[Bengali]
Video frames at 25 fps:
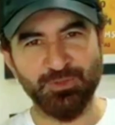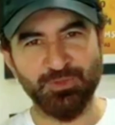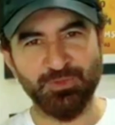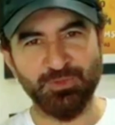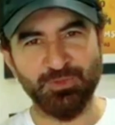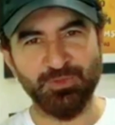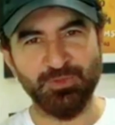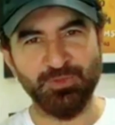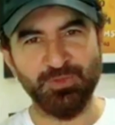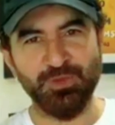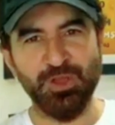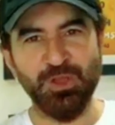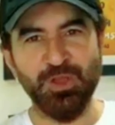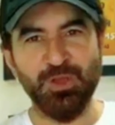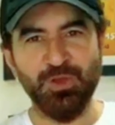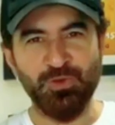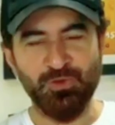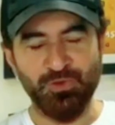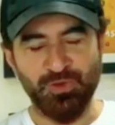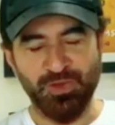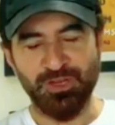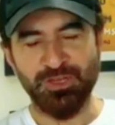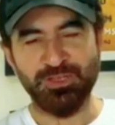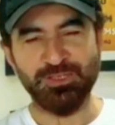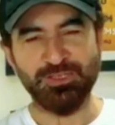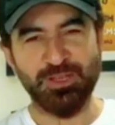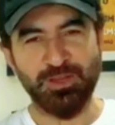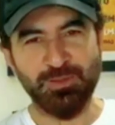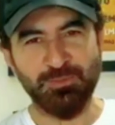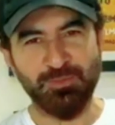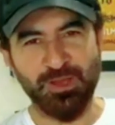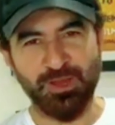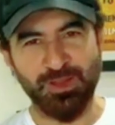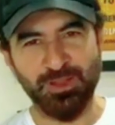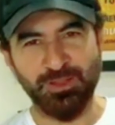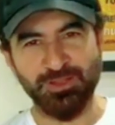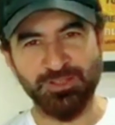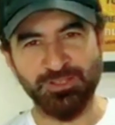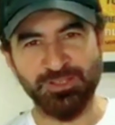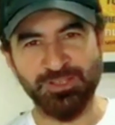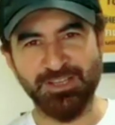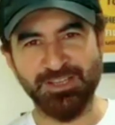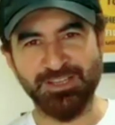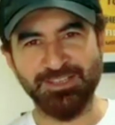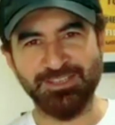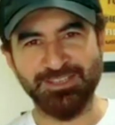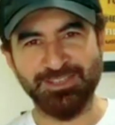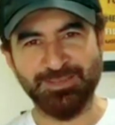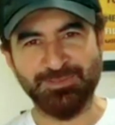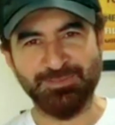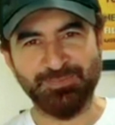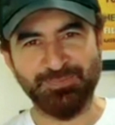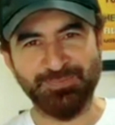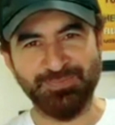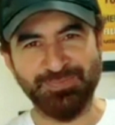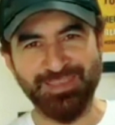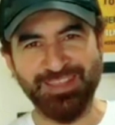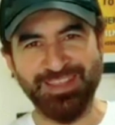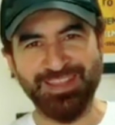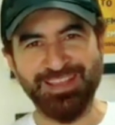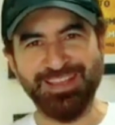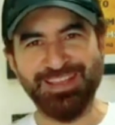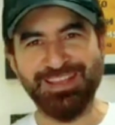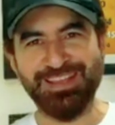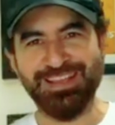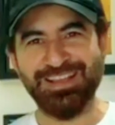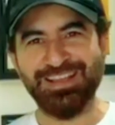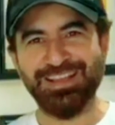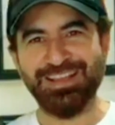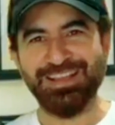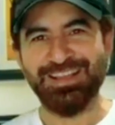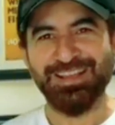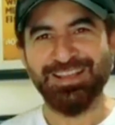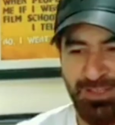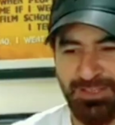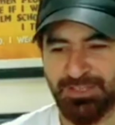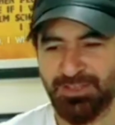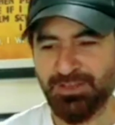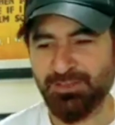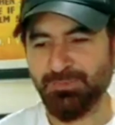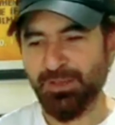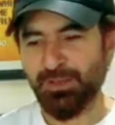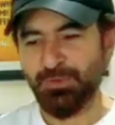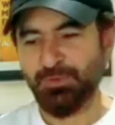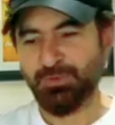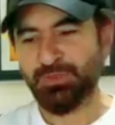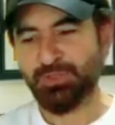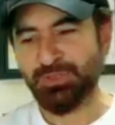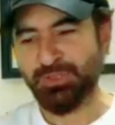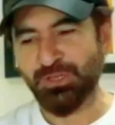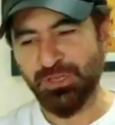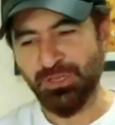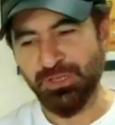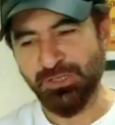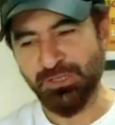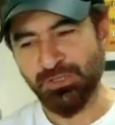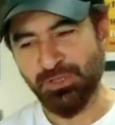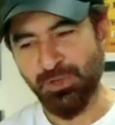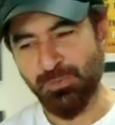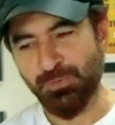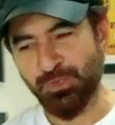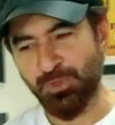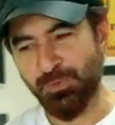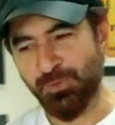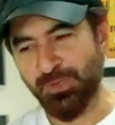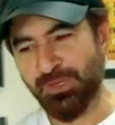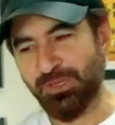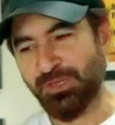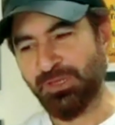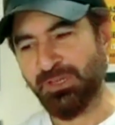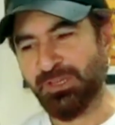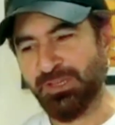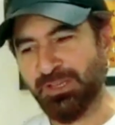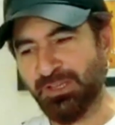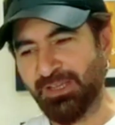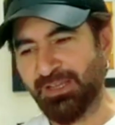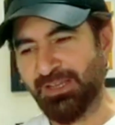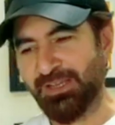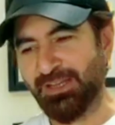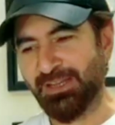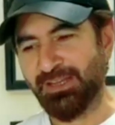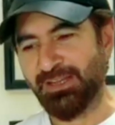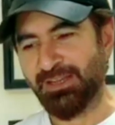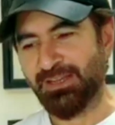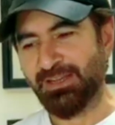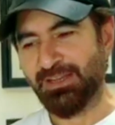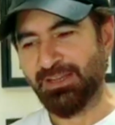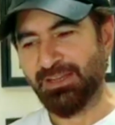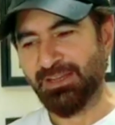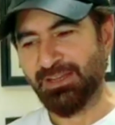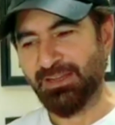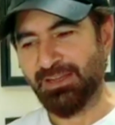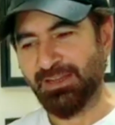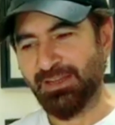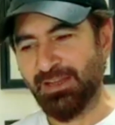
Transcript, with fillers: বাইরে প্রিয় সম্মানিত বিয়ার্স নায়ক জিৎ নিজের নতুন সিনেমার পাশাপাশি শাকিব